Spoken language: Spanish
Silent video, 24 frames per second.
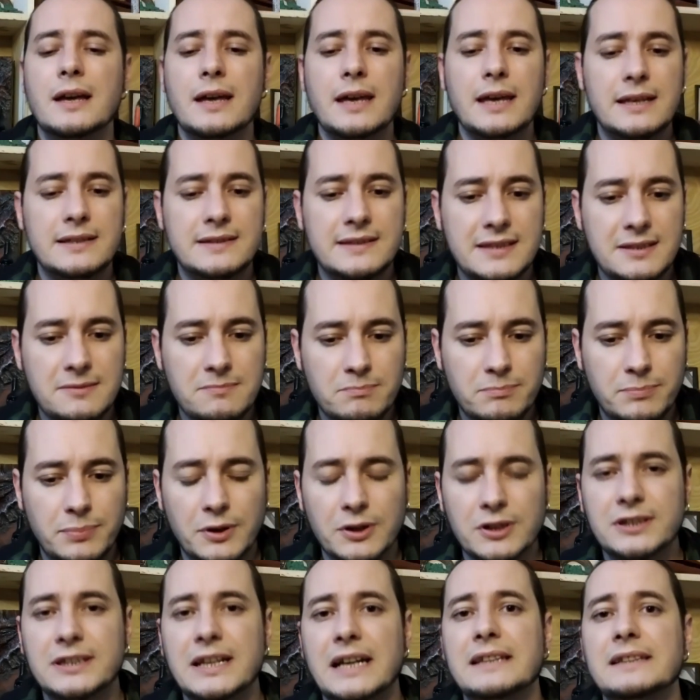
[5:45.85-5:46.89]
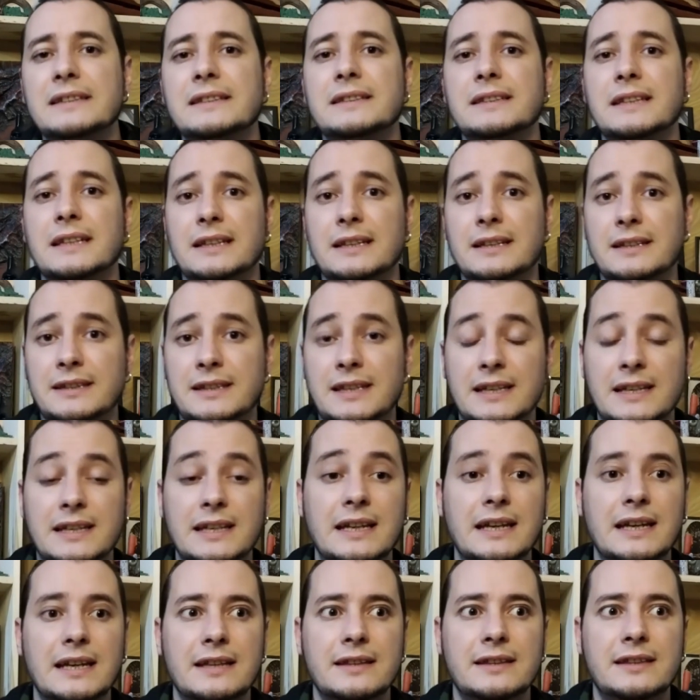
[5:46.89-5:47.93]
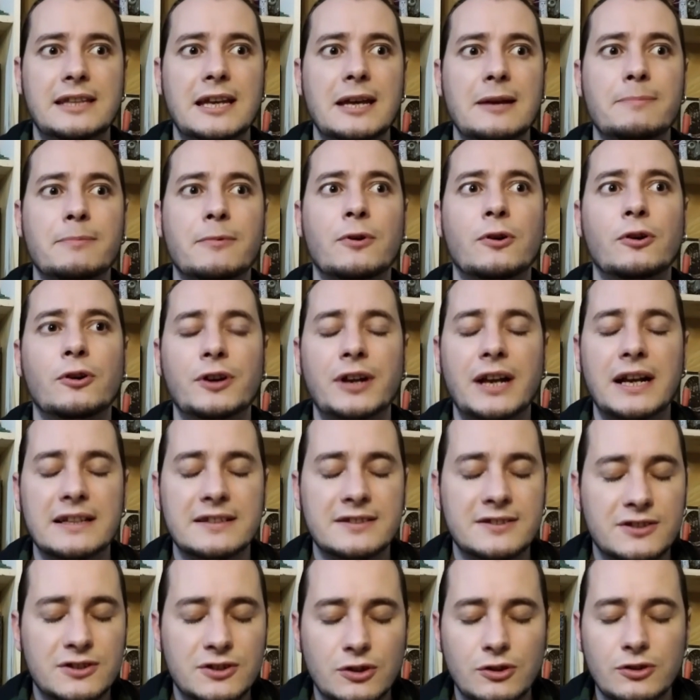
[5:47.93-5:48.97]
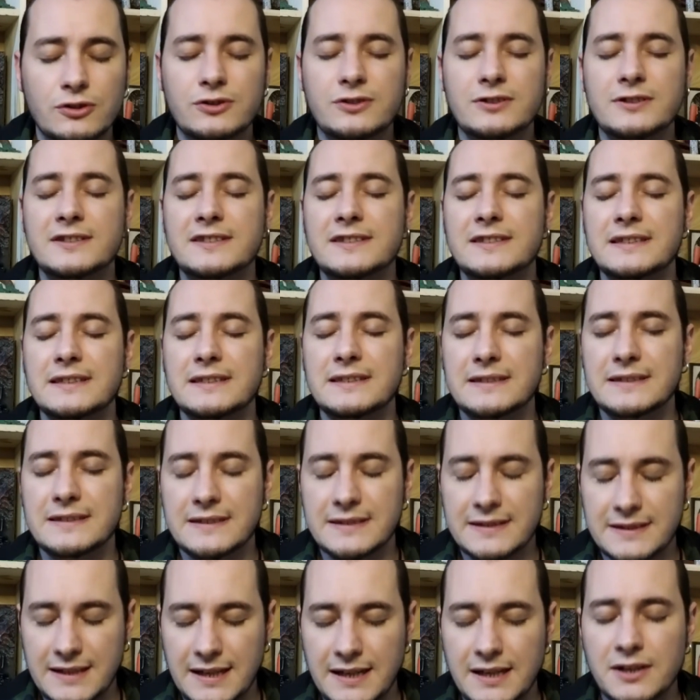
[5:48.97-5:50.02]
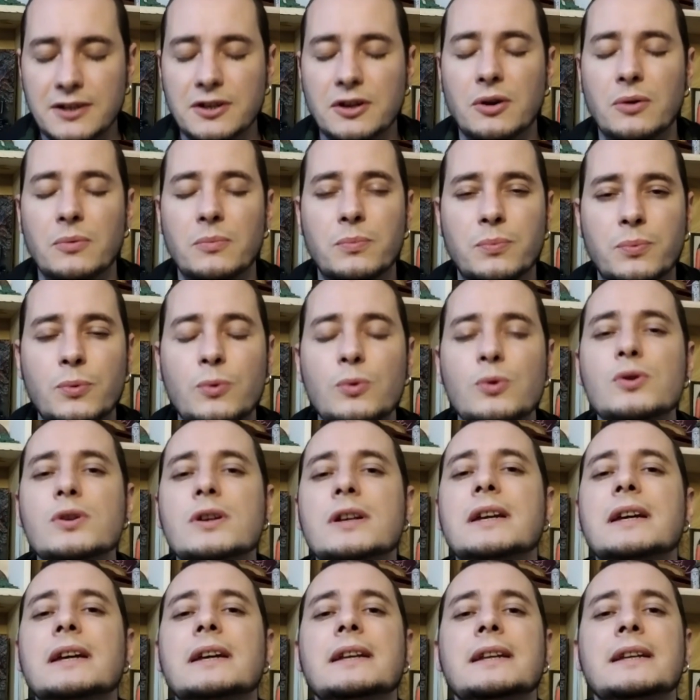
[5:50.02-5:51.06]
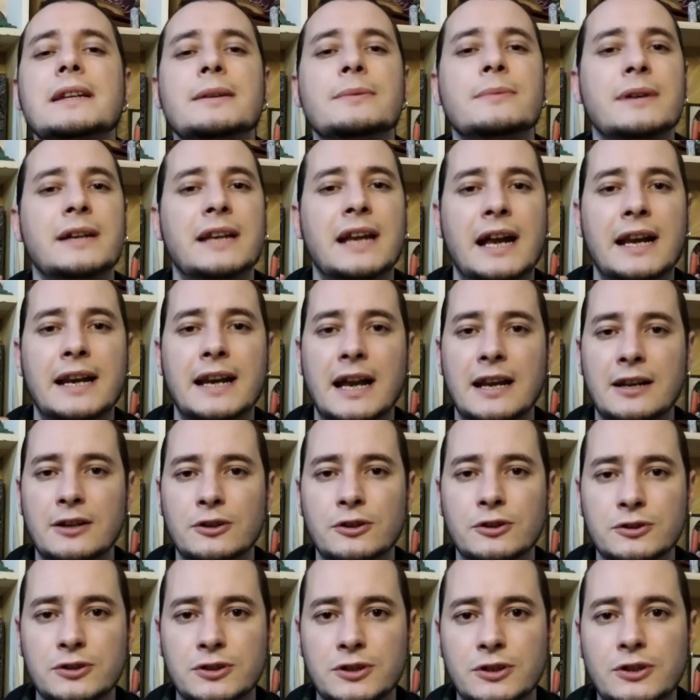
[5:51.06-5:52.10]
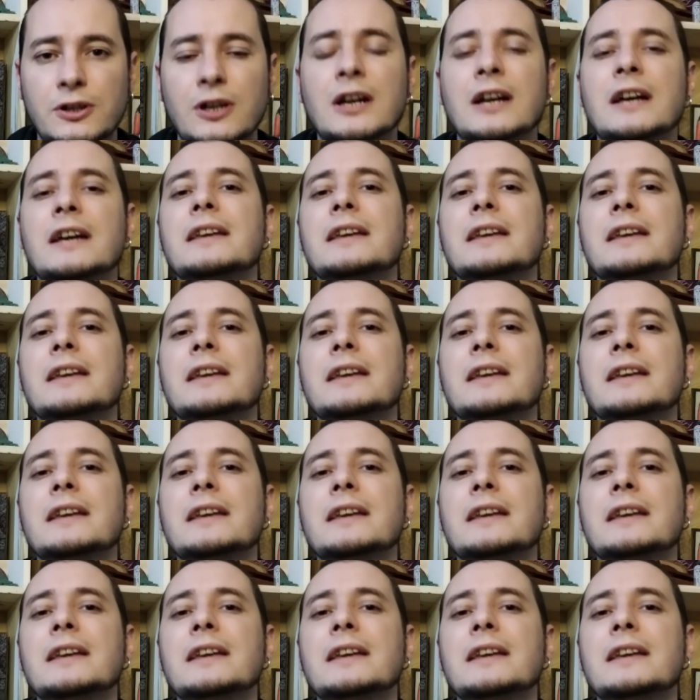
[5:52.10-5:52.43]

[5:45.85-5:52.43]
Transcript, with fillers: Es importante de que de corazón sincero busques liberar al otro